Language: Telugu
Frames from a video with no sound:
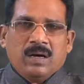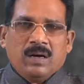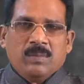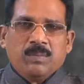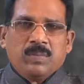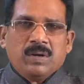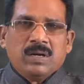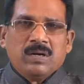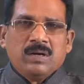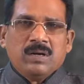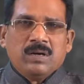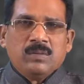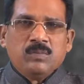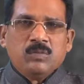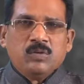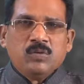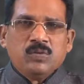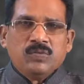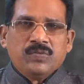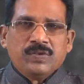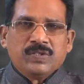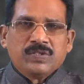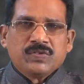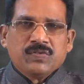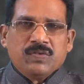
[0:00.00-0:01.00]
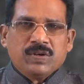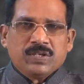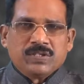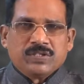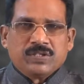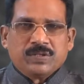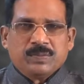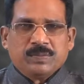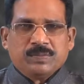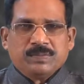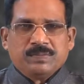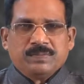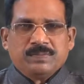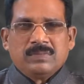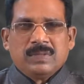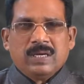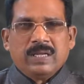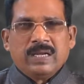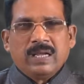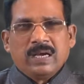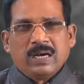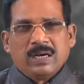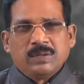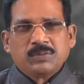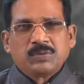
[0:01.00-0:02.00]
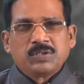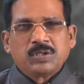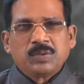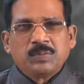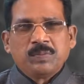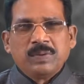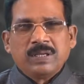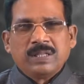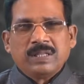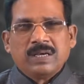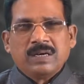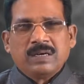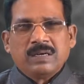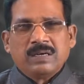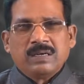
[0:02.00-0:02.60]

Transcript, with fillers: అబ్రహాము విశ్వాసం అనే అంశం మీద